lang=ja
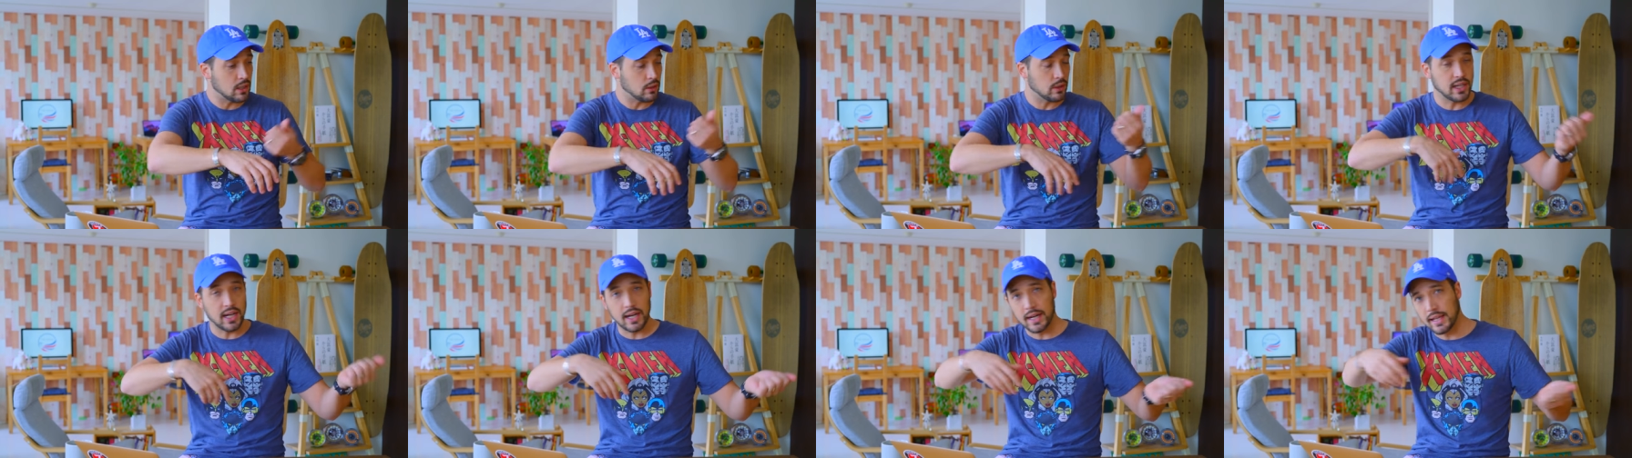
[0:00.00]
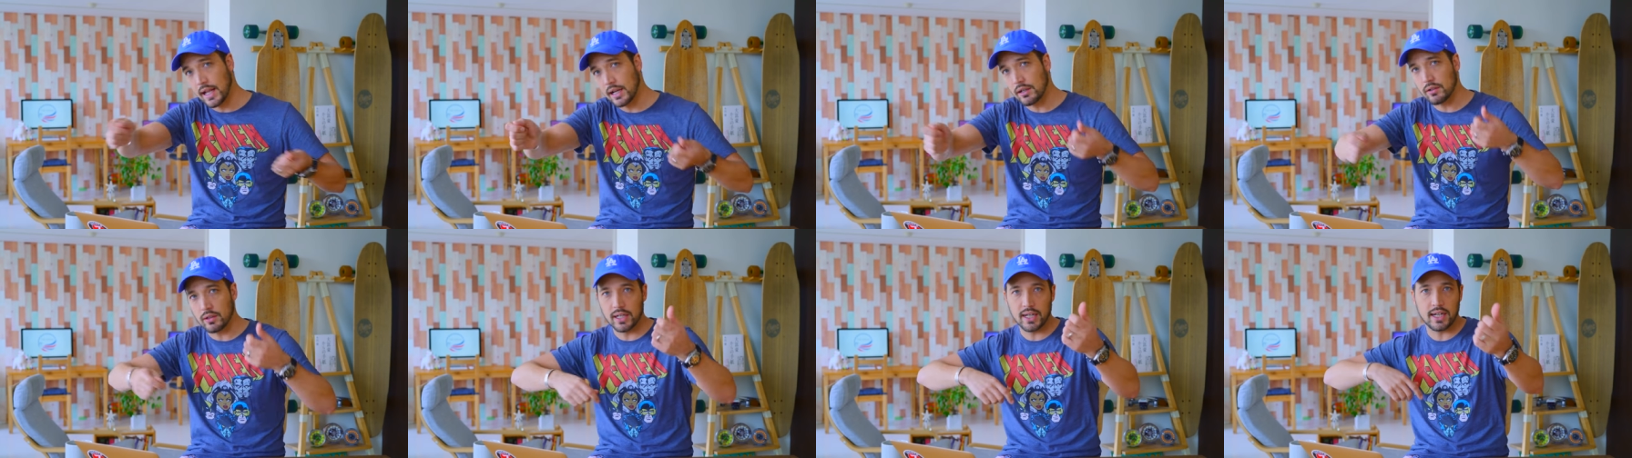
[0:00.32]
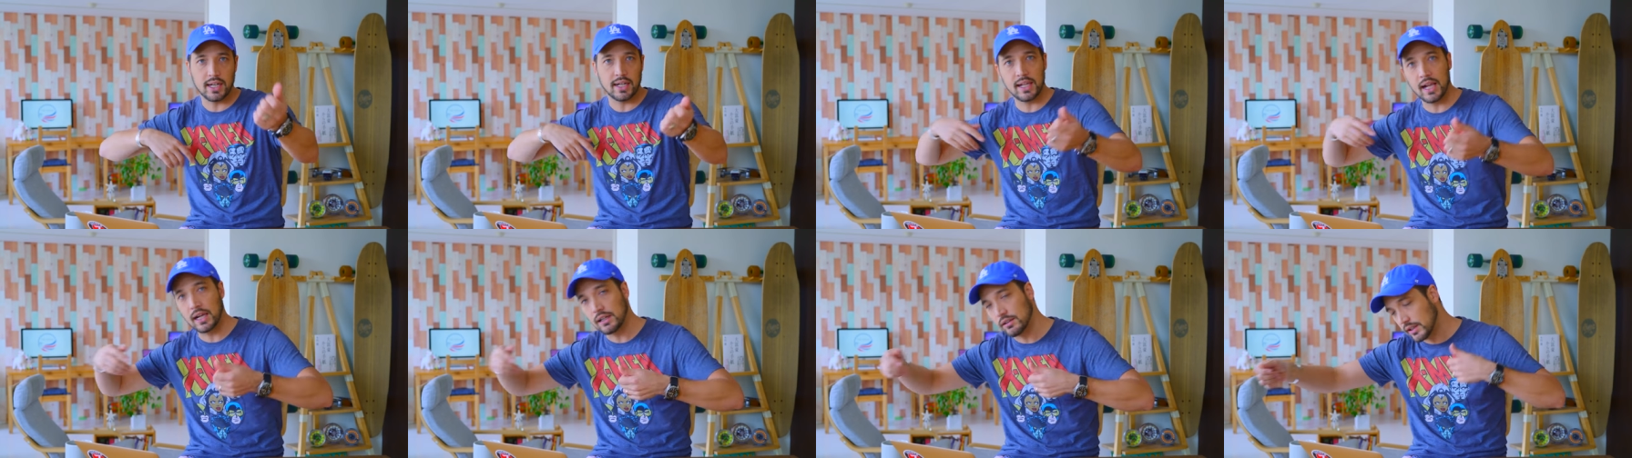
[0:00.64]
ない、これやらない、これ
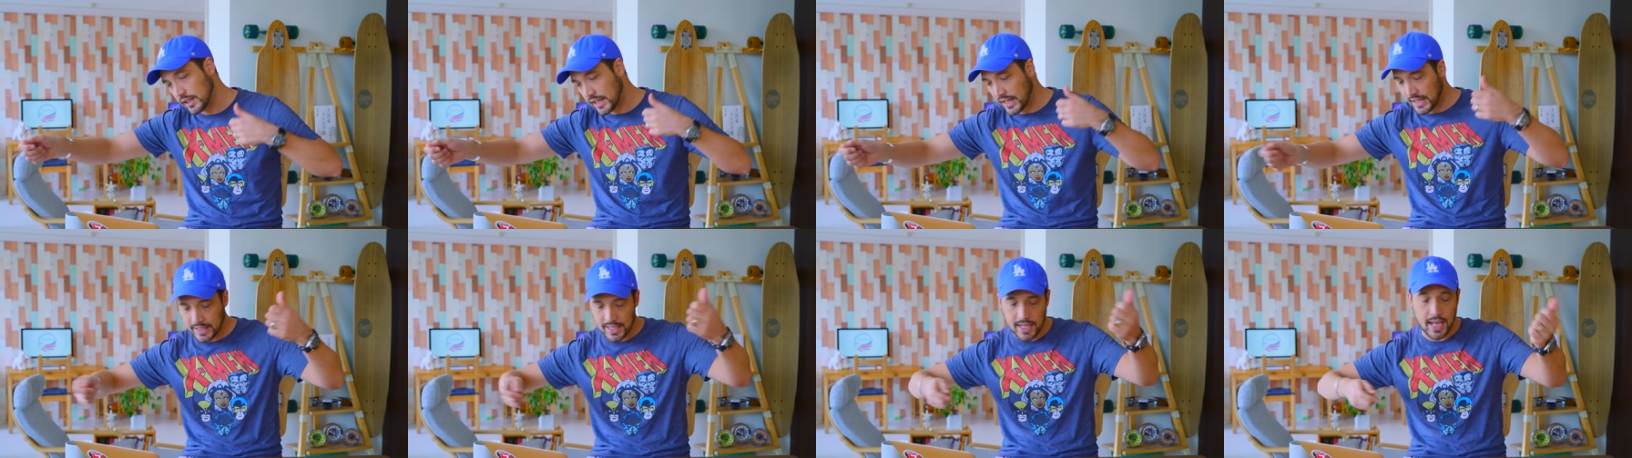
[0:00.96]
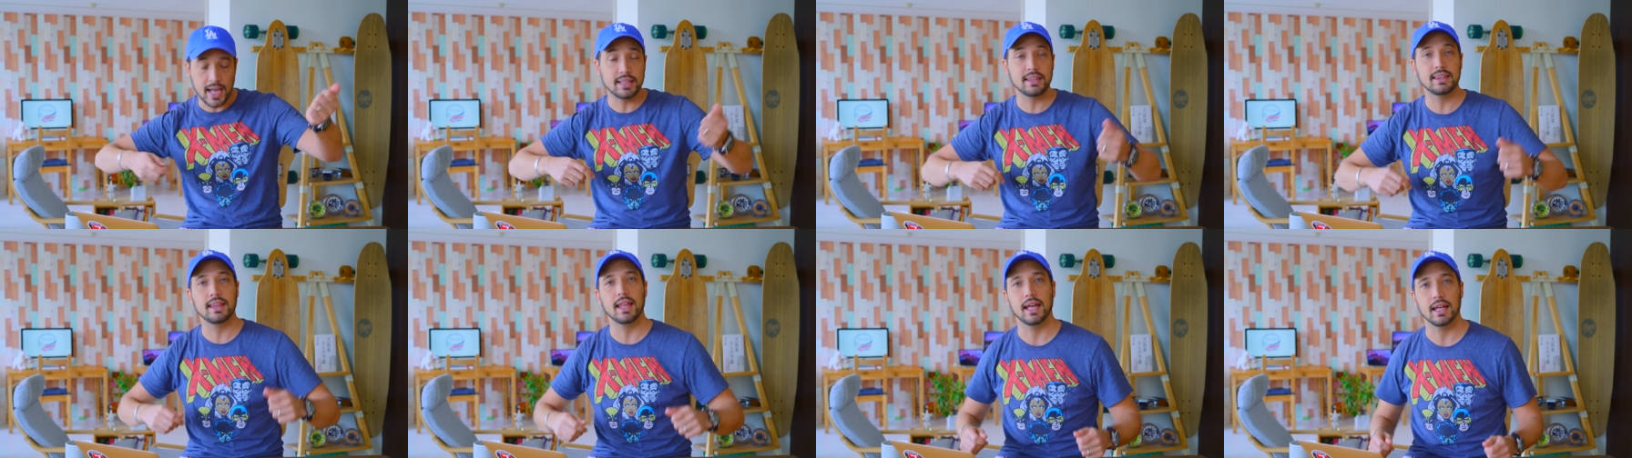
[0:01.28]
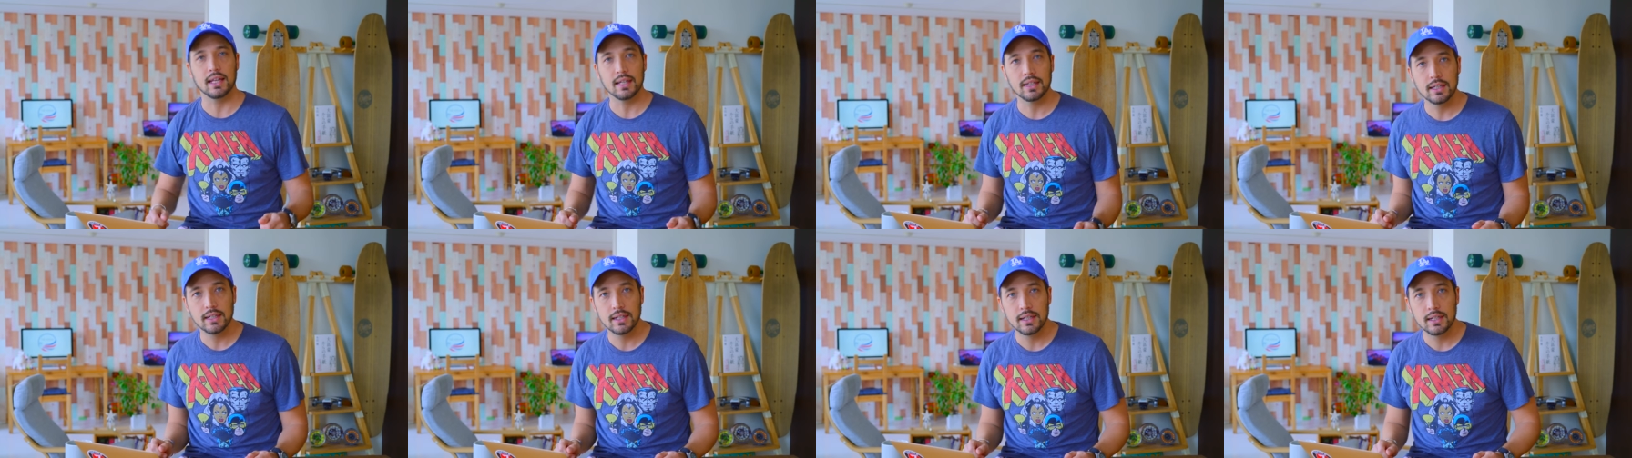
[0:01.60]
やらない、これやらないっ
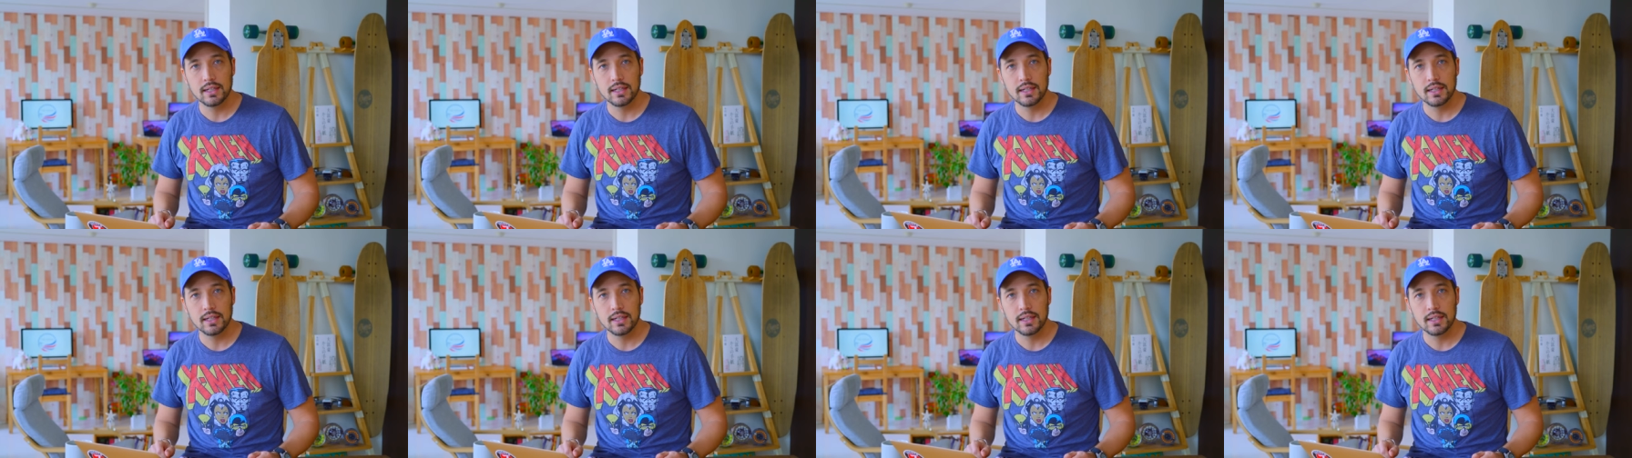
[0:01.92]
て。